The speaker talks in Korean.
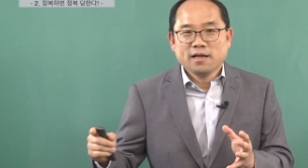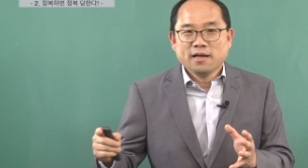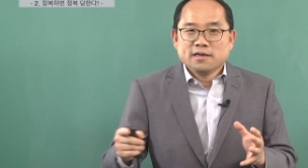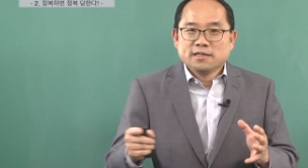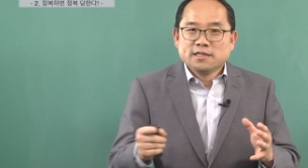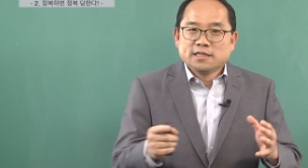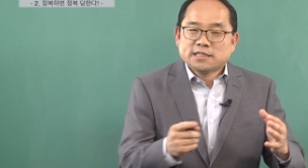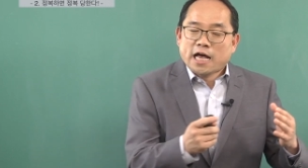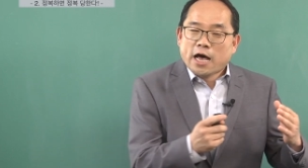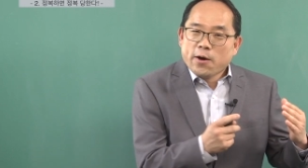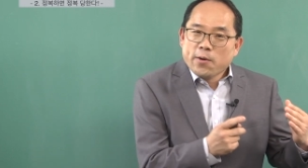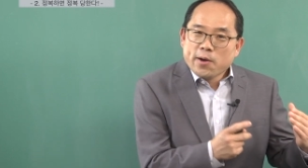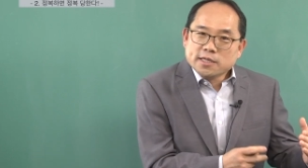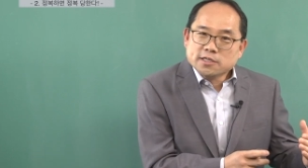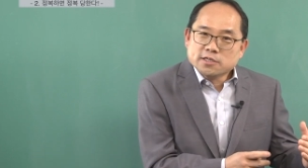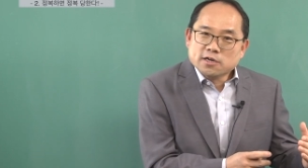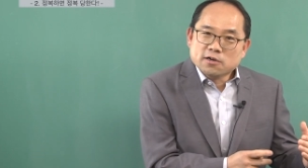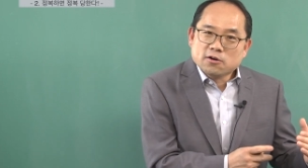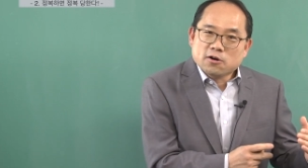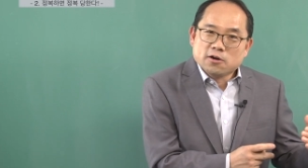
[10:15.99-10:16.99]
근데
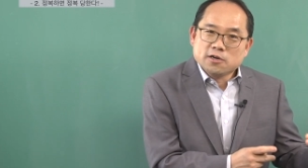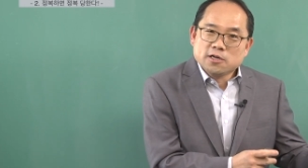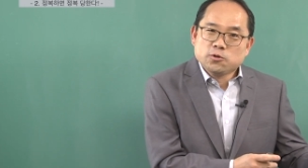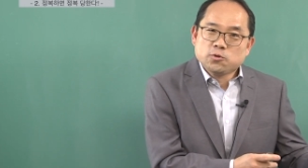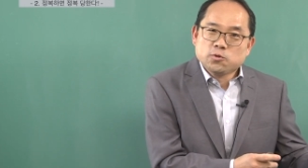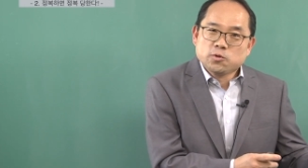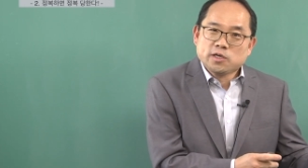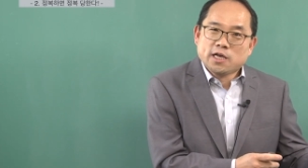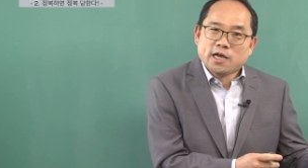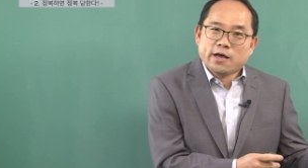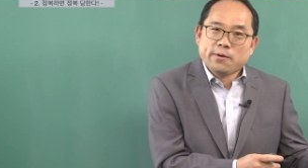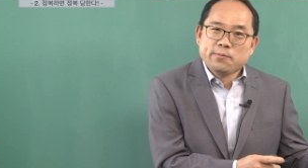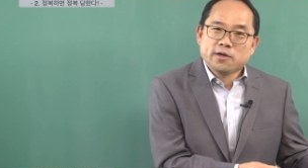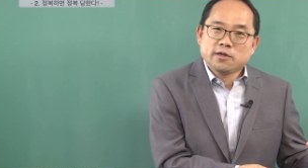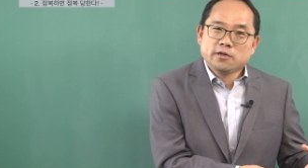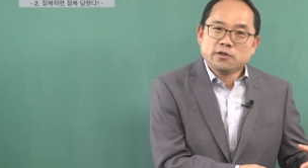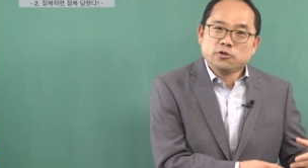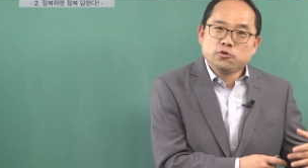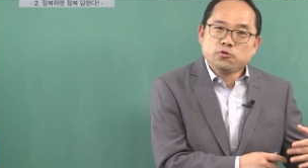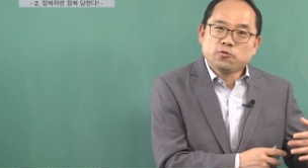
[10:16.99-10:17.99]
사회적 거리두기
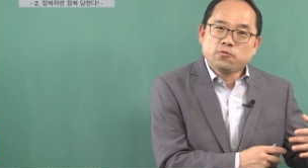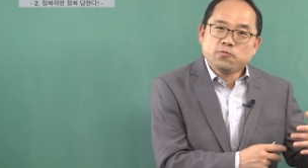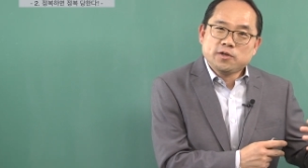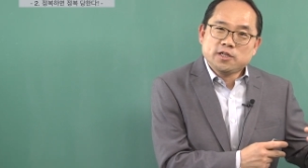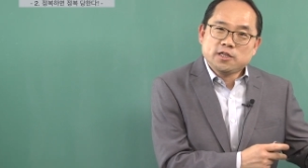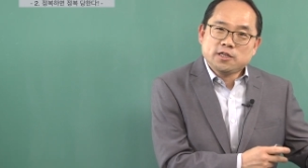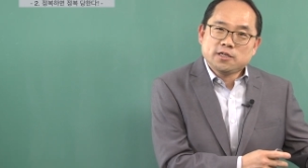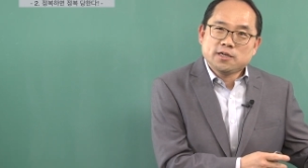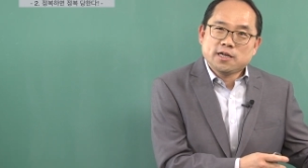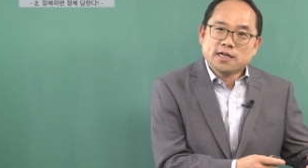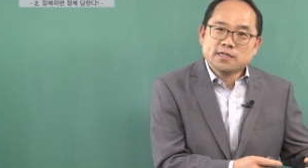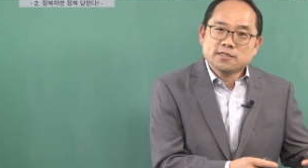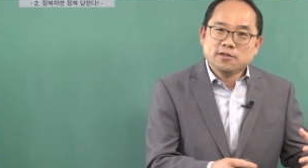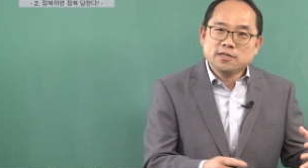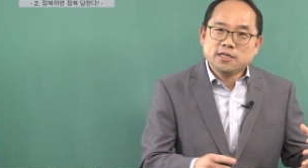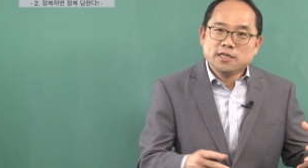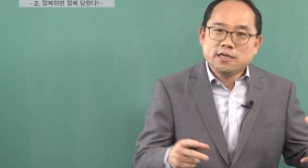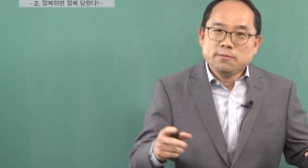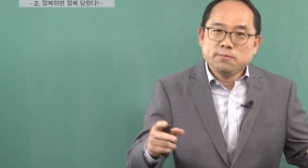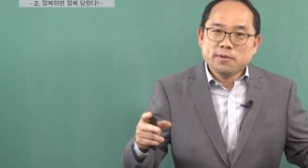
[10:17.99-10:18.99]
하면은 6피트에서
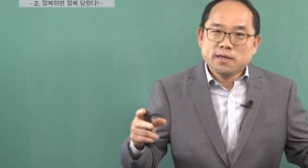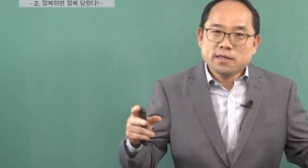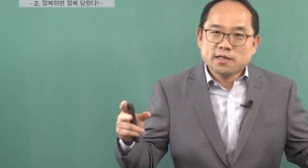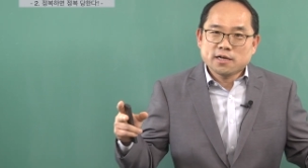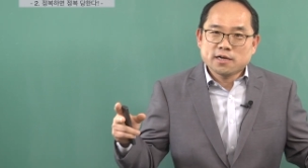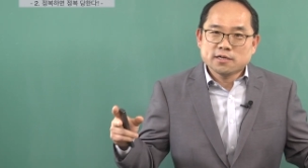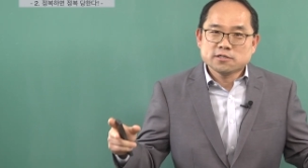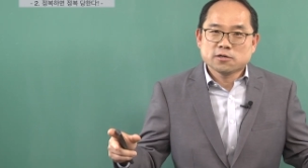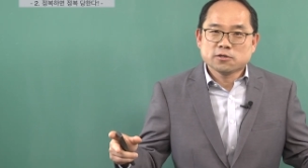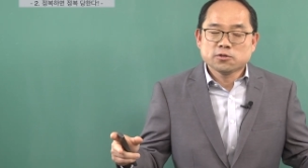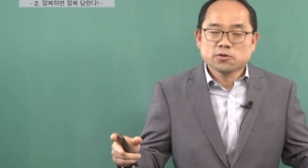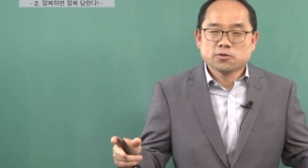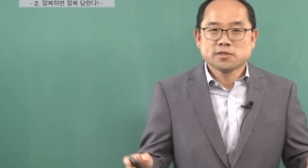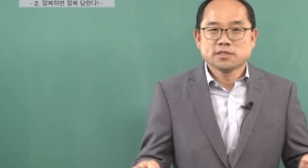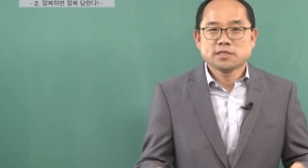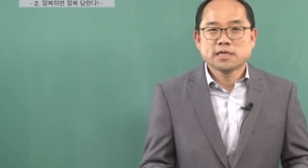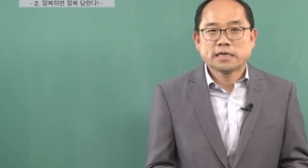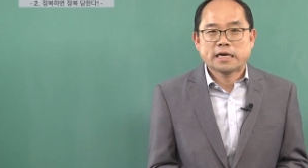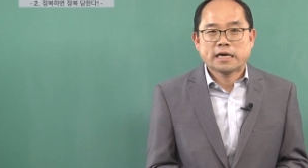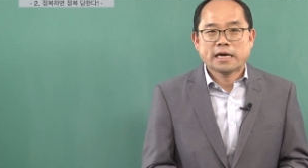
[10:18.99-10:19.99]
2m 정도를
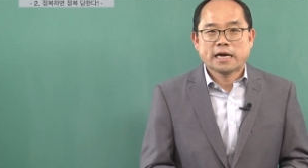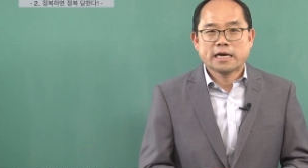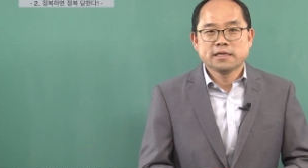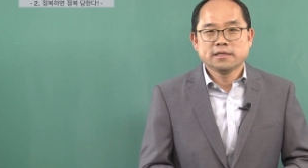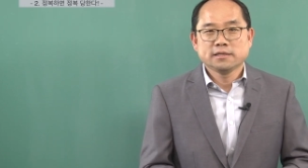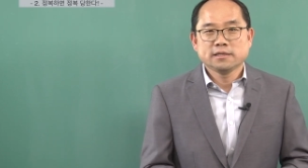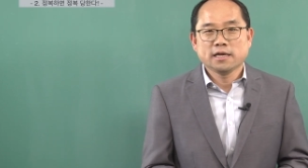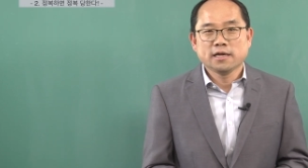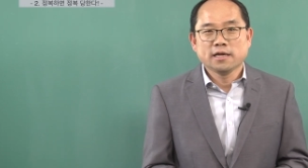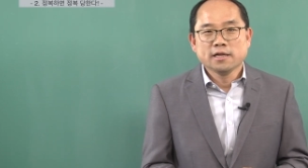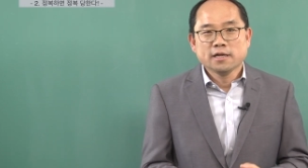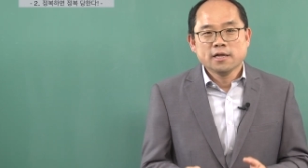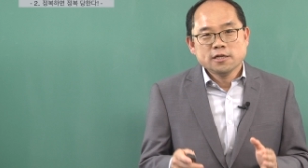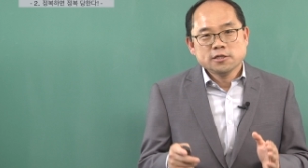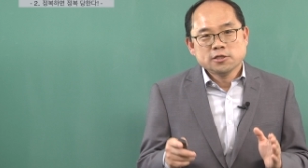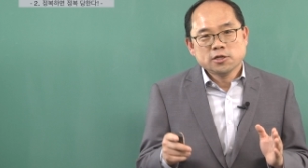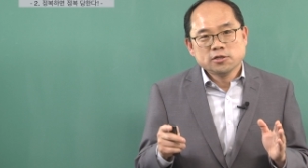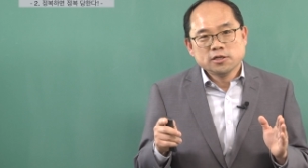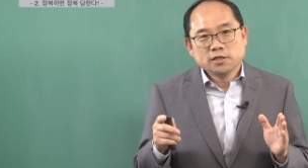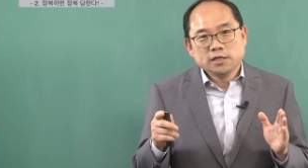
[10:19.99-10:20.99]
생각하는데
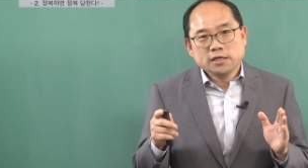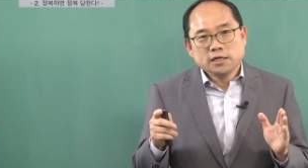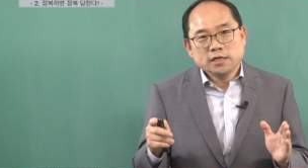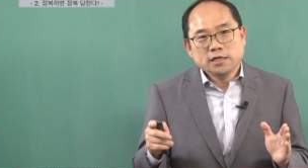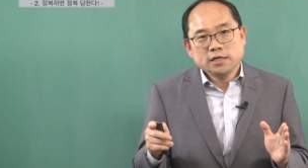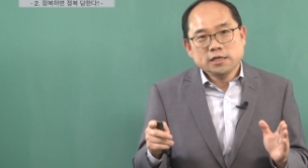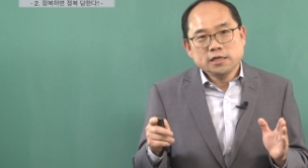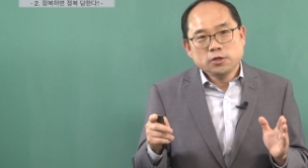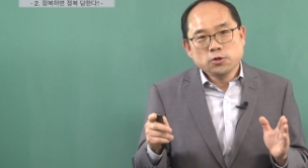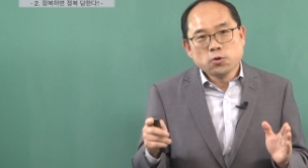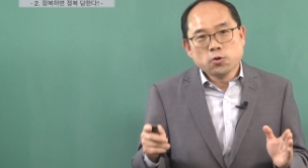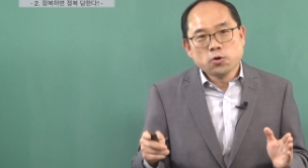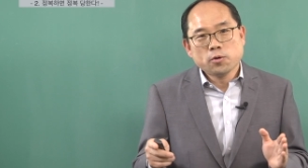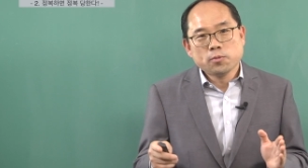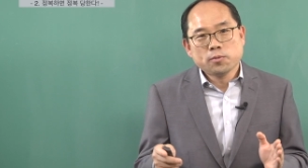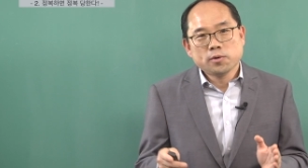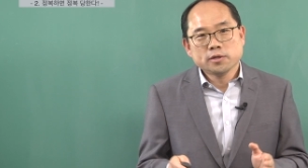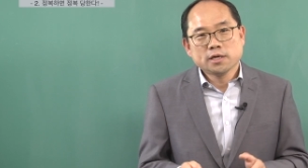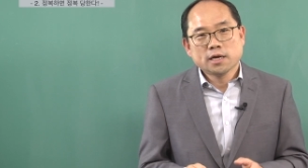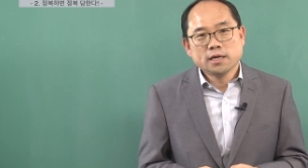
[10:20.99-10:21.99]
저는 이
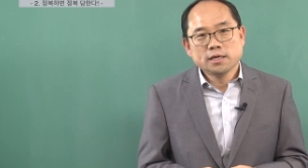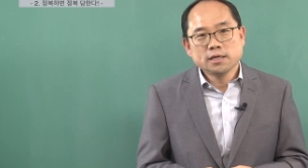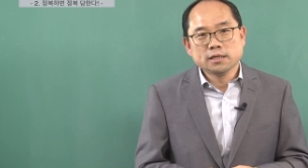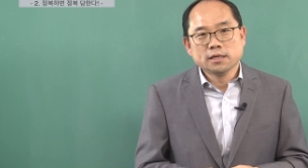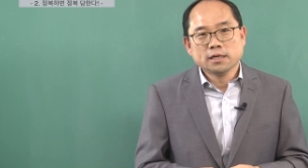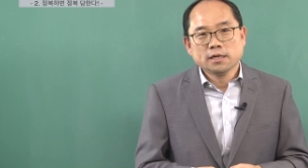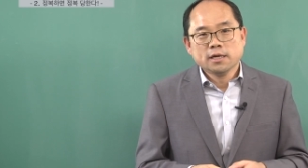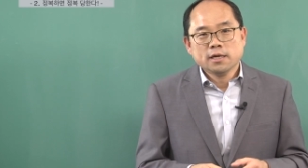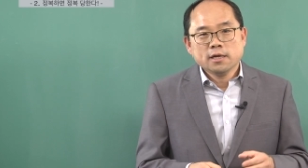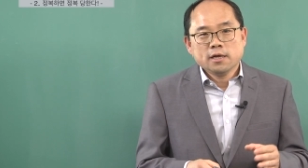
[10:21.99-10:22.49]
용어보다는